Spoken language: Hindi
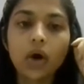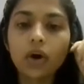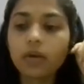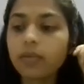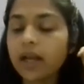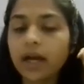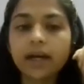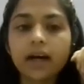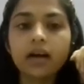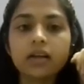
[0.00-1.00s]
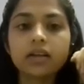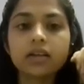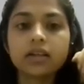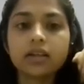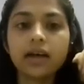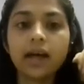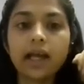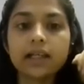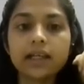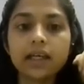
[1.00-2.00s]
और बनाएगा
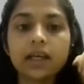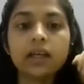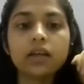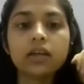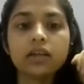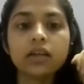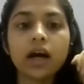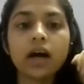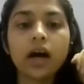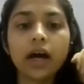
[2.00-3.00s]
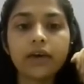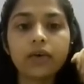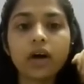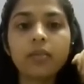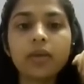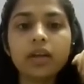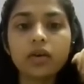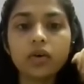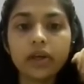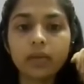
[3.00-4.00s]
एल्केन या हाइड्रोकार्बन
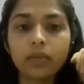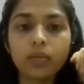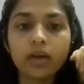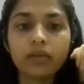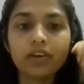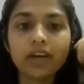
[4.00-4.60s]
और ये ब्रोमीन फ्री